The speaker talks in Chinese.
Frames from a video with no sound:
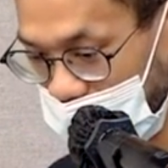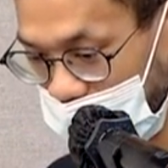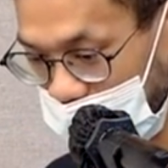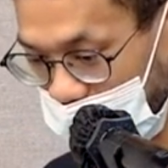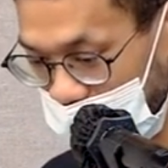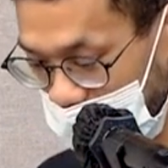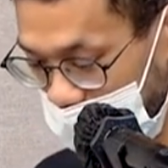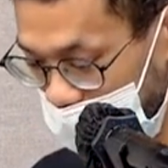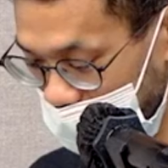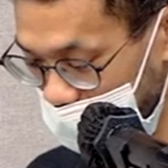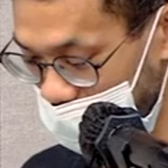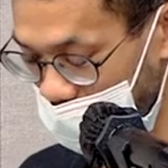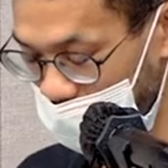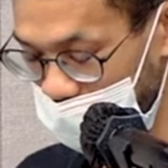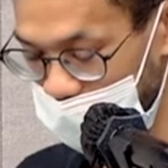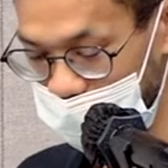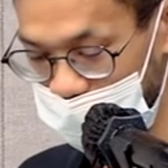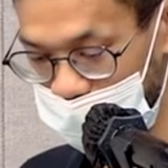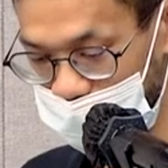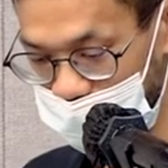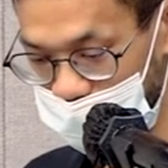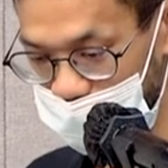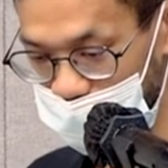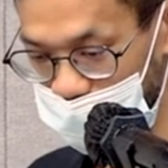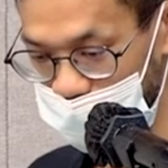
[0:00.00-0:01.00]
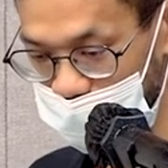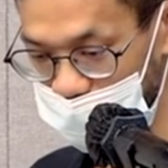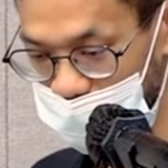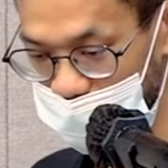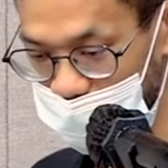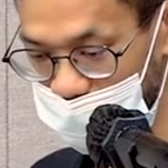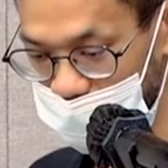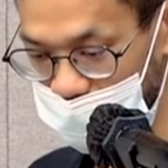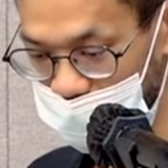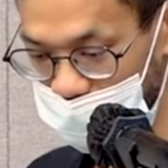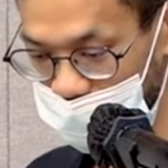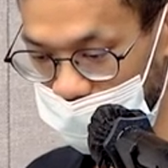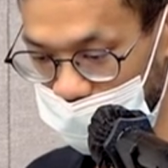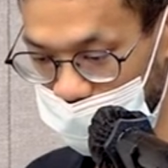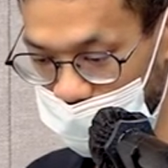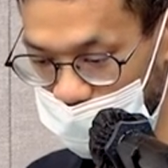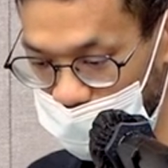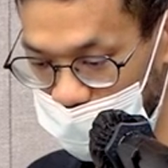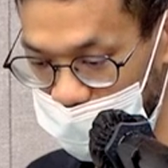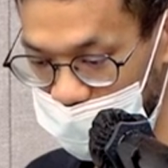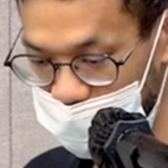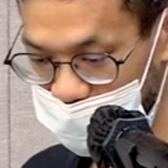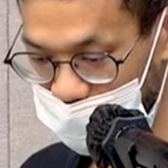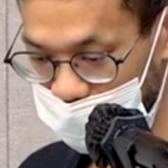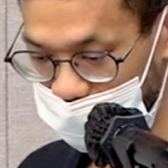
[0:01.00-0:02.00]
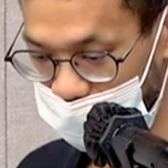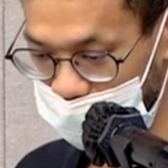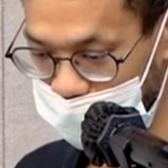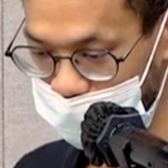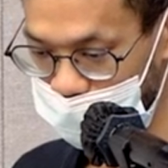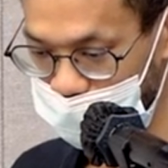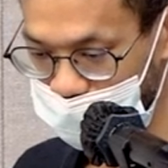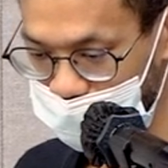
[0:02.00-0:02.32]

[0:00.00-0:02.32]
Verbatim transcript: 这几个韩式库的文件哦。